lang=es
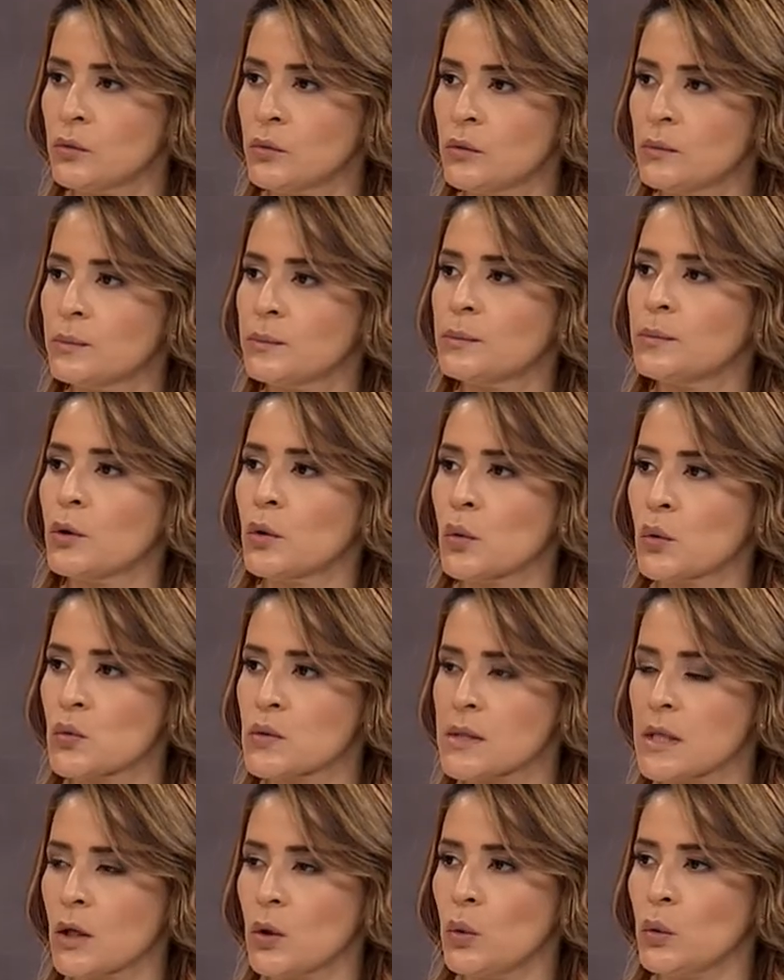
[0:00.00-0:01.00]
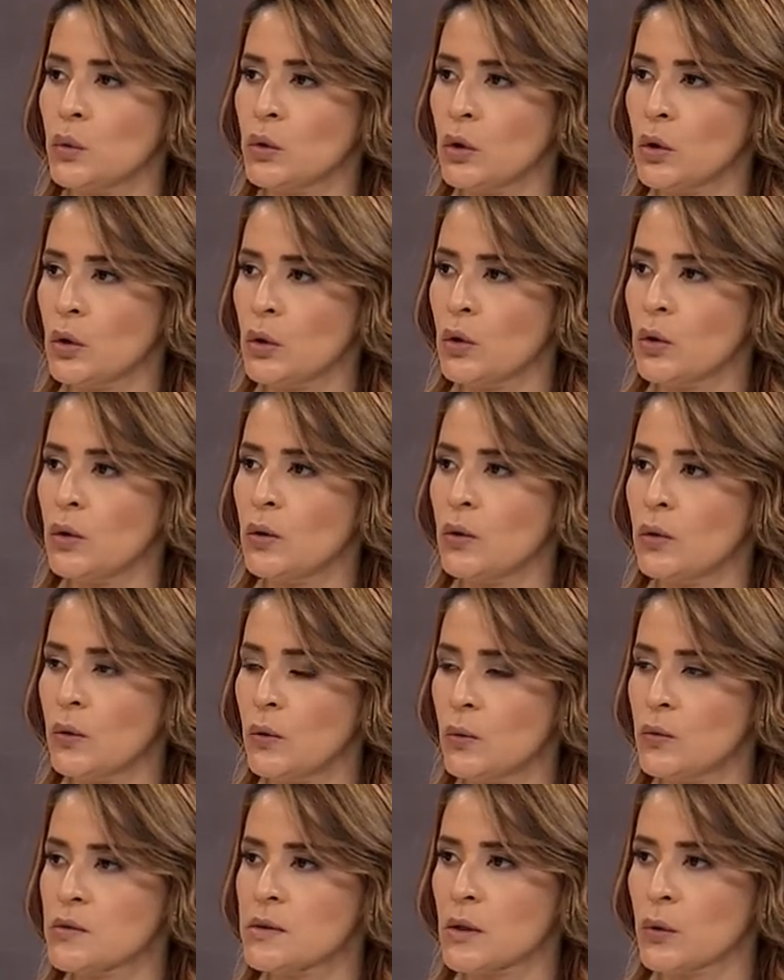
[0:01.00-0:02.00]
y a por un segundo,
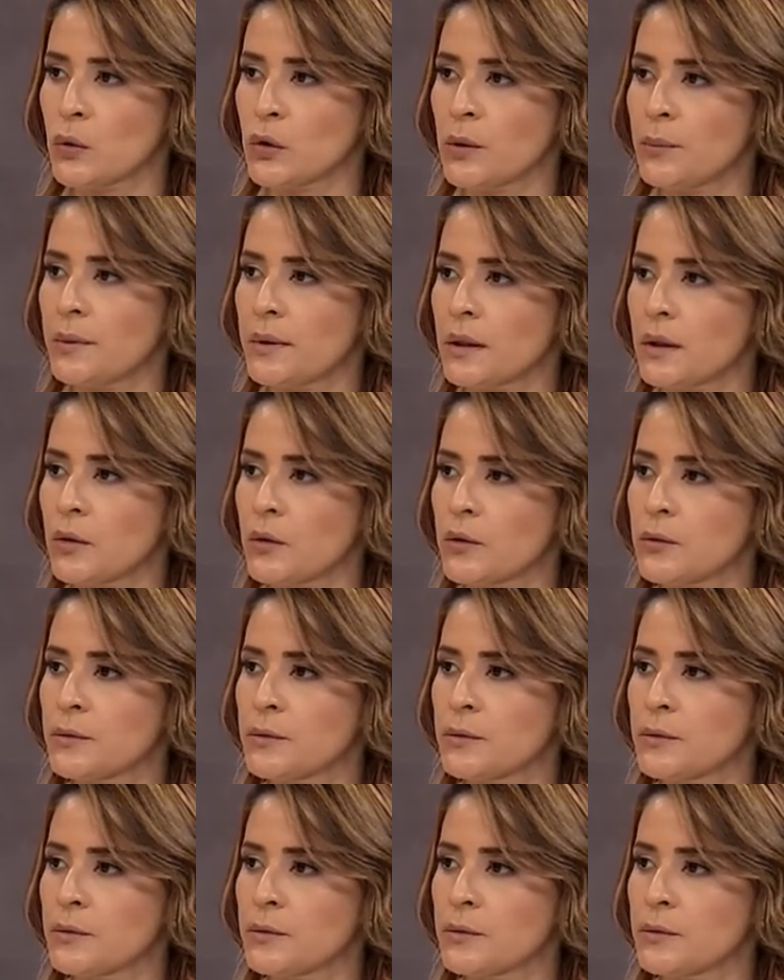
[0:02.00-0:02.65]
un segundo periodo.